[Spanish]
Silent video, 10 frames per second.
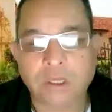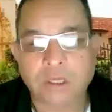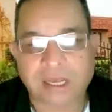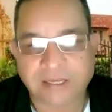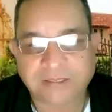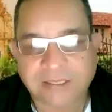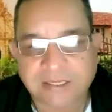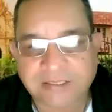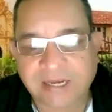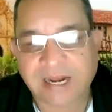y aquí sí
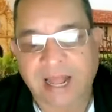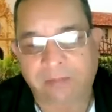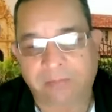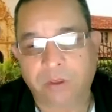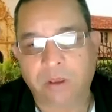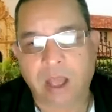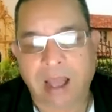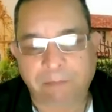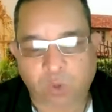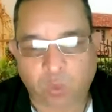quisiera
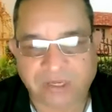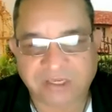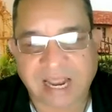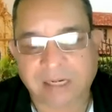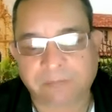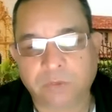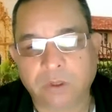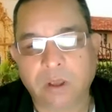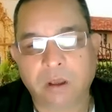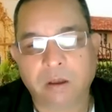aprovechar
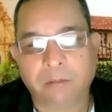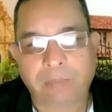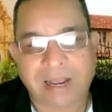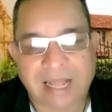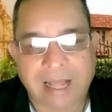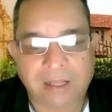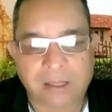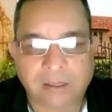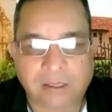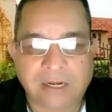para
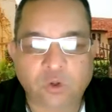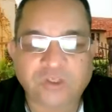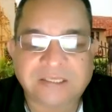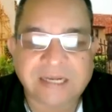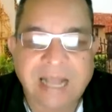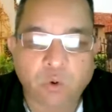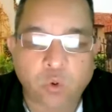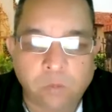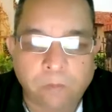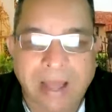que no se siga
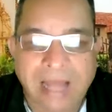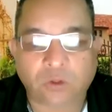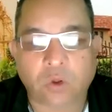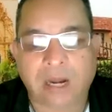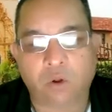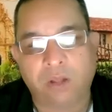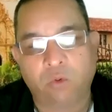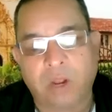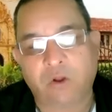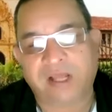culpando a los
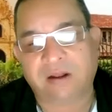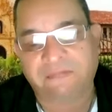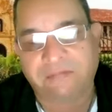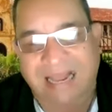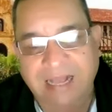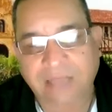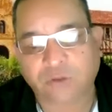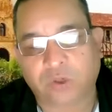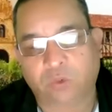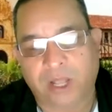educadores del
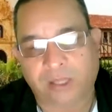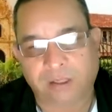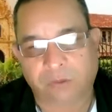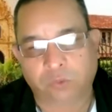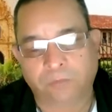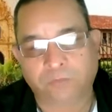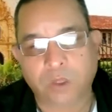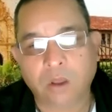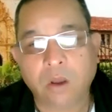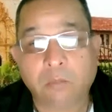fracaso educativo.
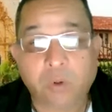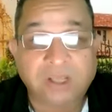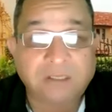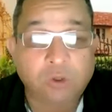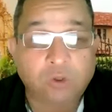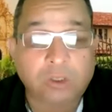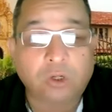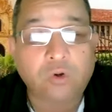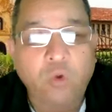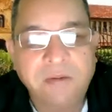Porque si
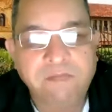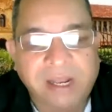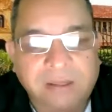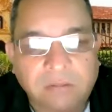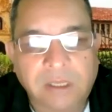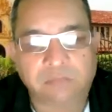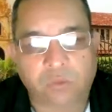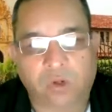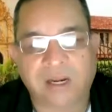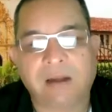nosotros no
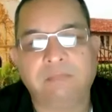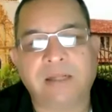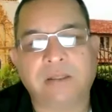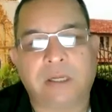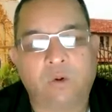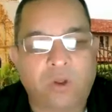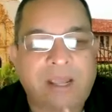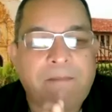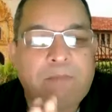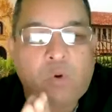invertimos realmente lo
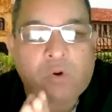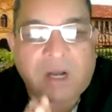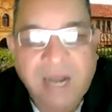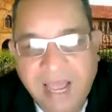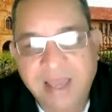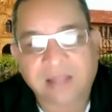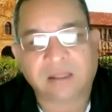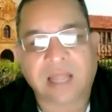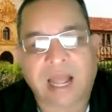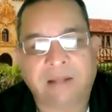que por ley
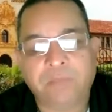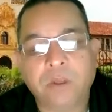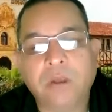está,